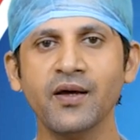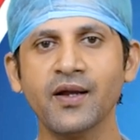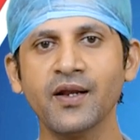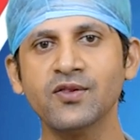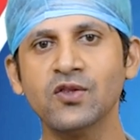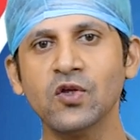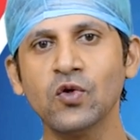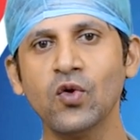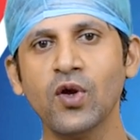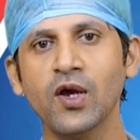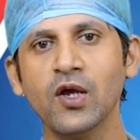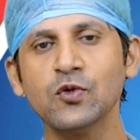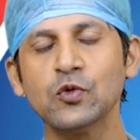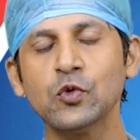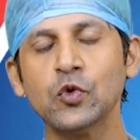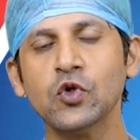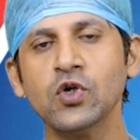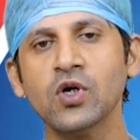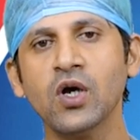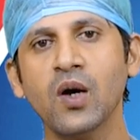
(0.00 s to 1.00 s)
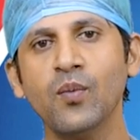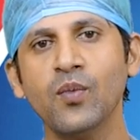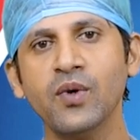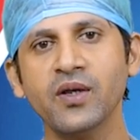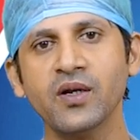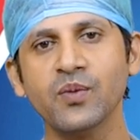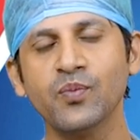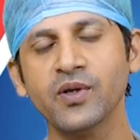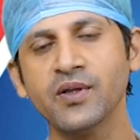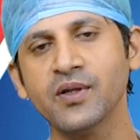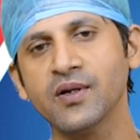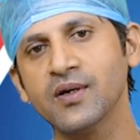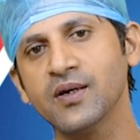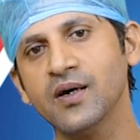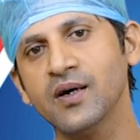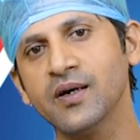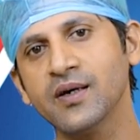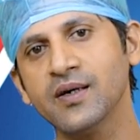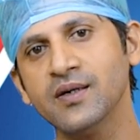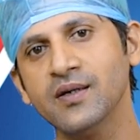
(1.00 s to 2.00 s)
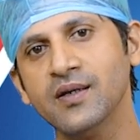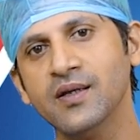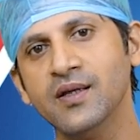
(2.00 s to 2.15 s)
இரத்த குழாய்கள் சுருங்காமல் இருப்பதற்காக